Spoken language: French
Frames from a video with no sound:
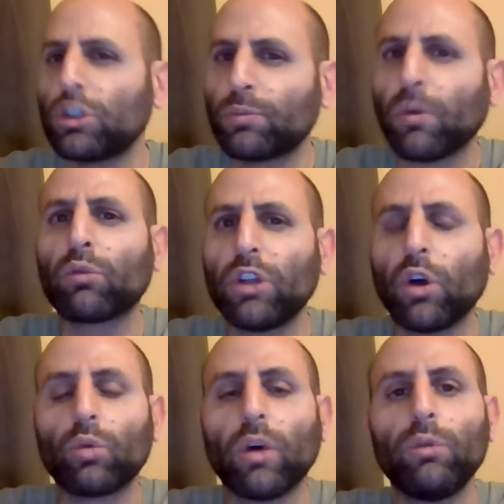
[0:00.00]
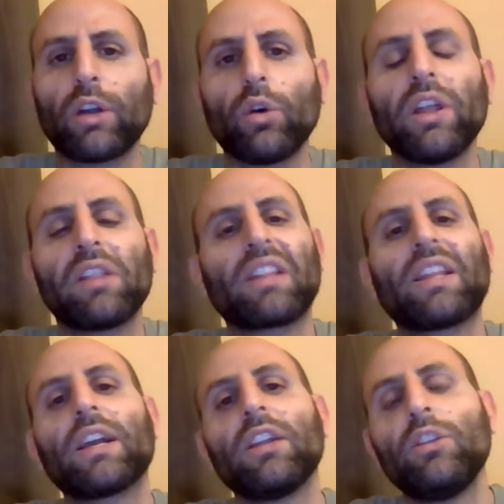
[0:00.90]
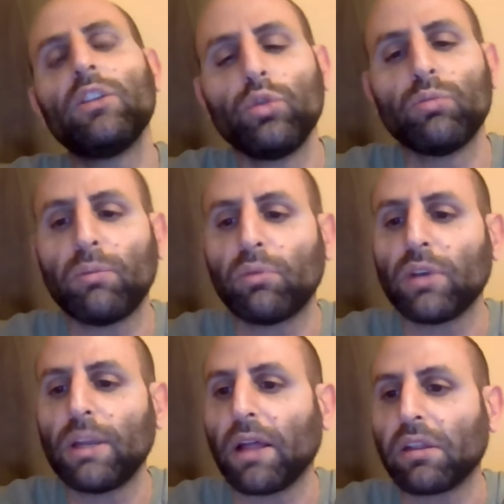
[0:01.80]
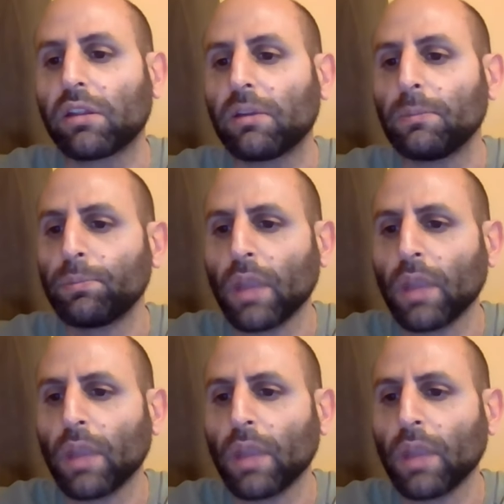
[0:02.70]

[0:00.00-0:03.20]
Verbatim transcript: je pense qu'on a en droit de lui accorder un certain crédit, ou du moins pour les places.